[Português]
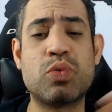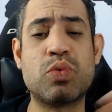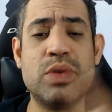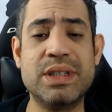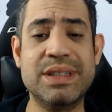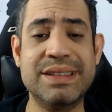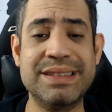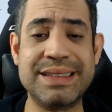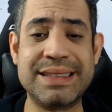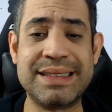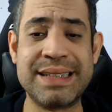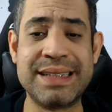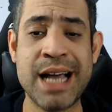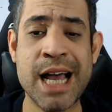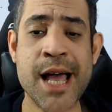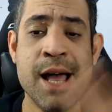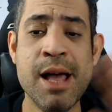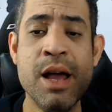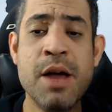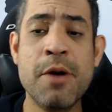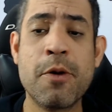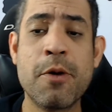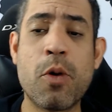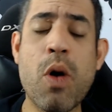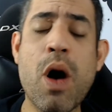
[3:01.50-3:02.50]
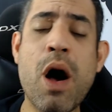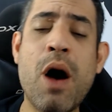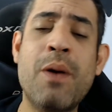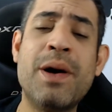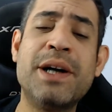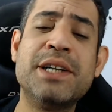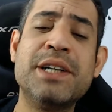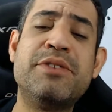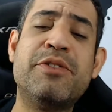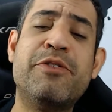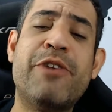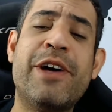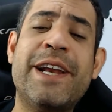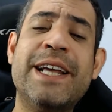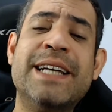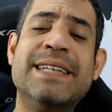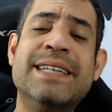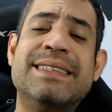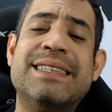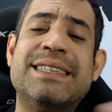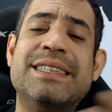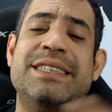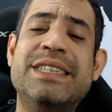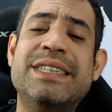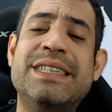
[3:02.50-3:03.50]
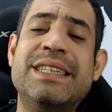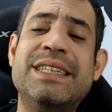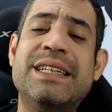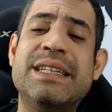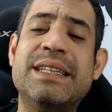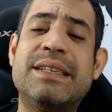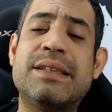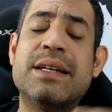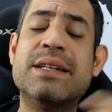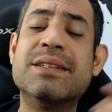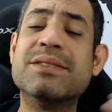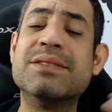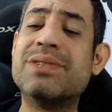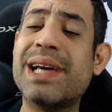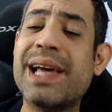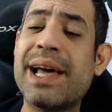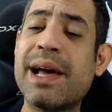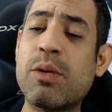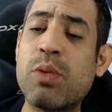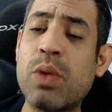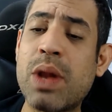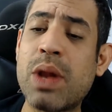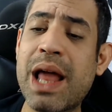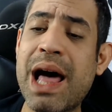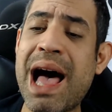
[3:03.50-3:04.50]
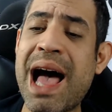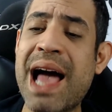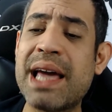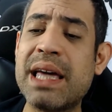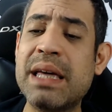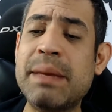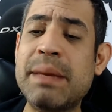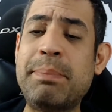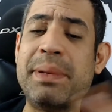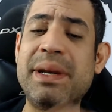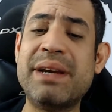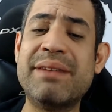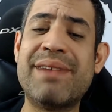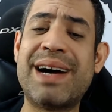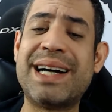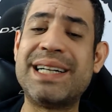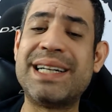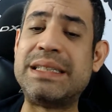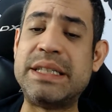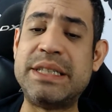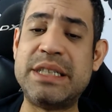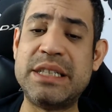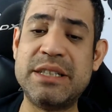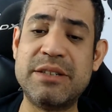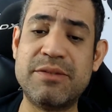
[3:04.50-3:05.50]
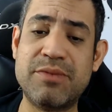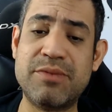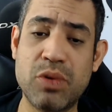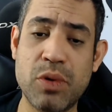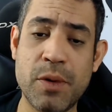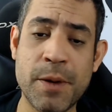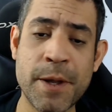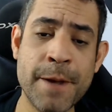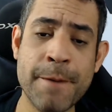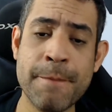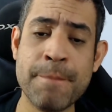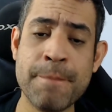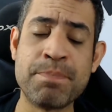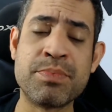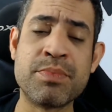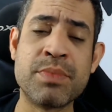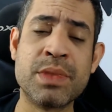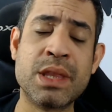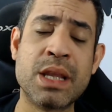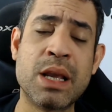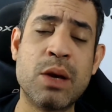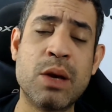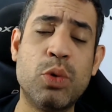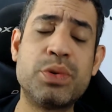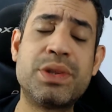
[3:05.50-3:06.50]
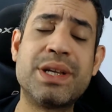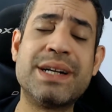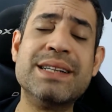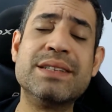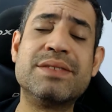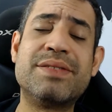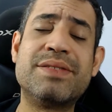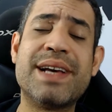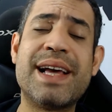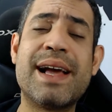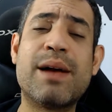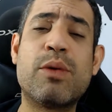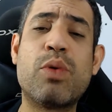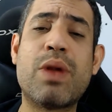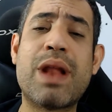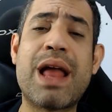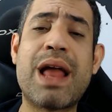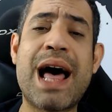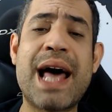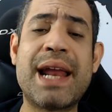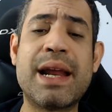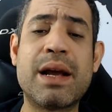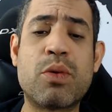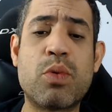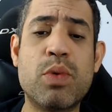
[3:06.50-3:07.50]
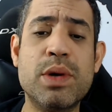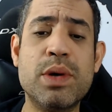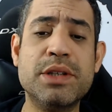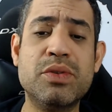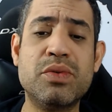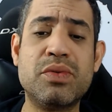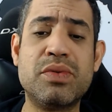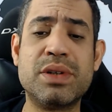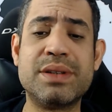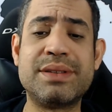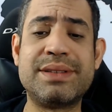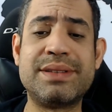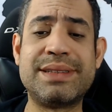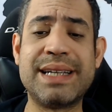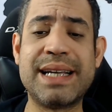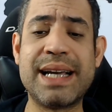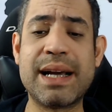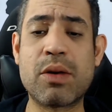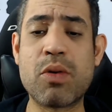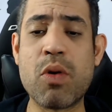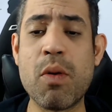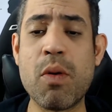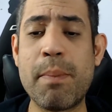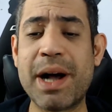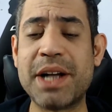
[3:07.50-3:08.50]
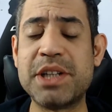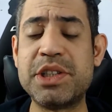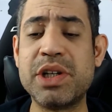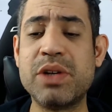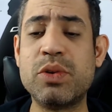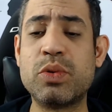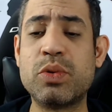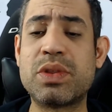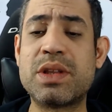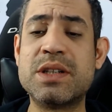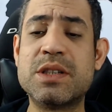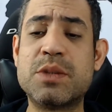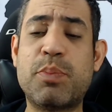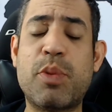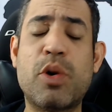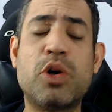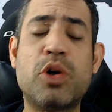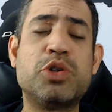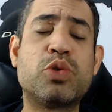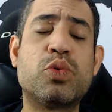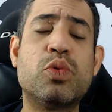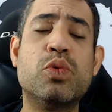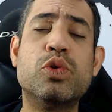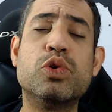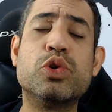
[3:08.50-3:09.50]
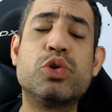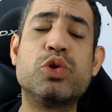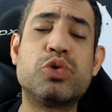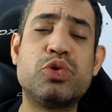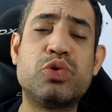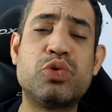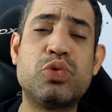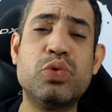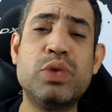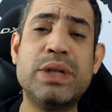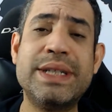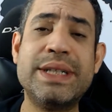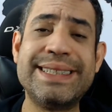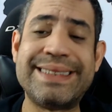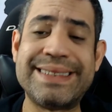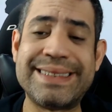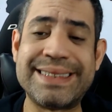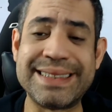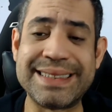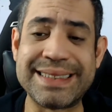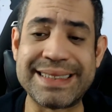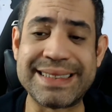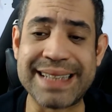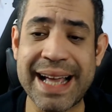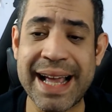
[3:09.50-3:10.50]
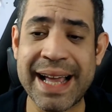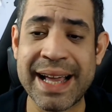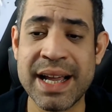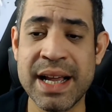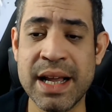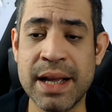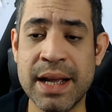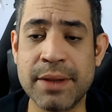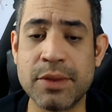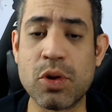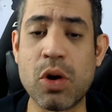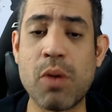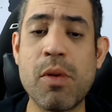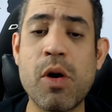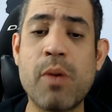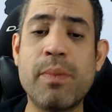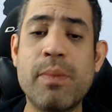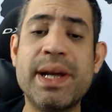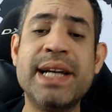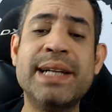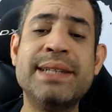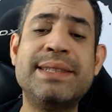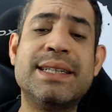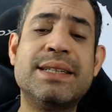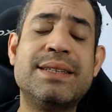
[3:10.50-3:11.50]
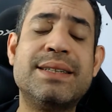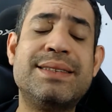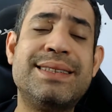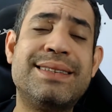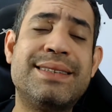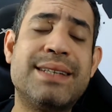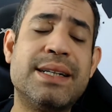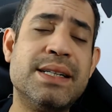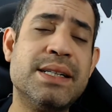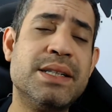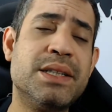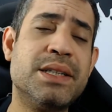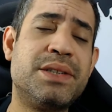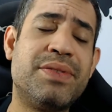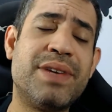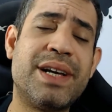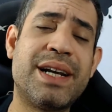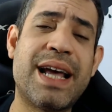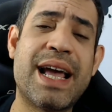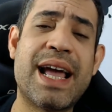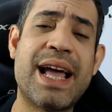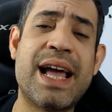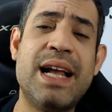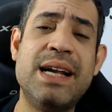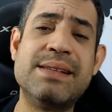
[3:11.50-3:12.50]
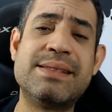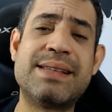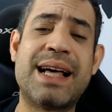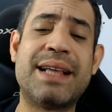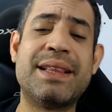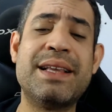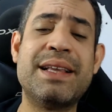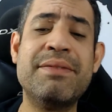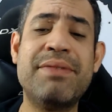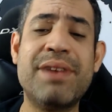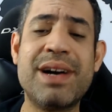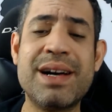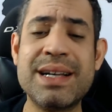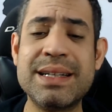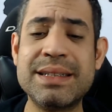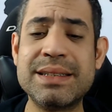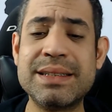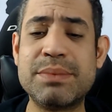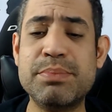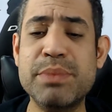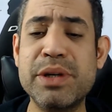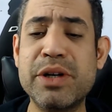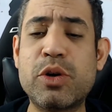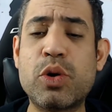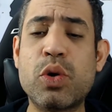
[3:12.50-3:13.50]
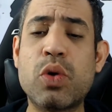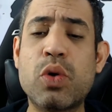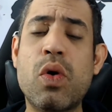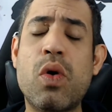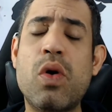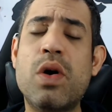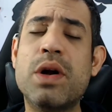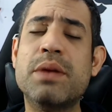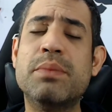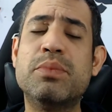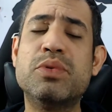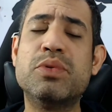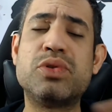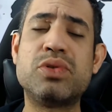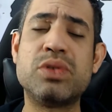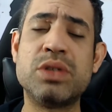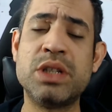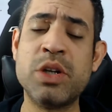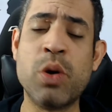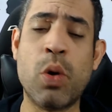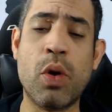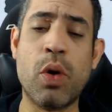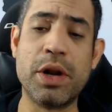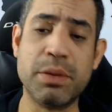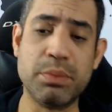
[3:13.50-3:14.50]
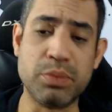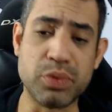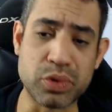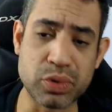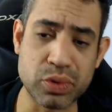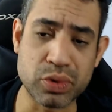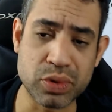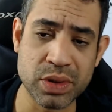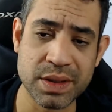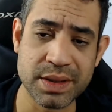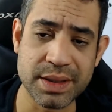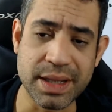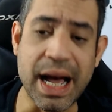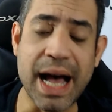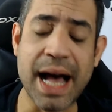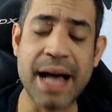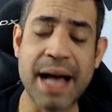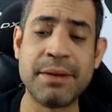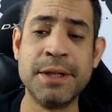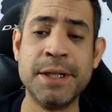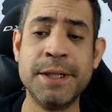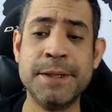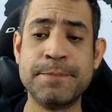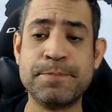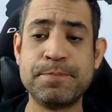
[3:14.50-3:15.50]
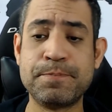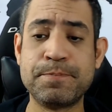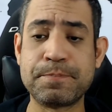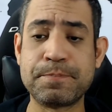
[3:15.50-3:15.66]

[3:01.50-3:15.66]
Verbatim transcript: coisas. Qual a diferença de transfer regular e privativo? O transfer regular é quando você compartilha o transporte com outros turistas, né? Normalmente esse transfer é realizado em vans, micro-ônibus e ônibus, tá?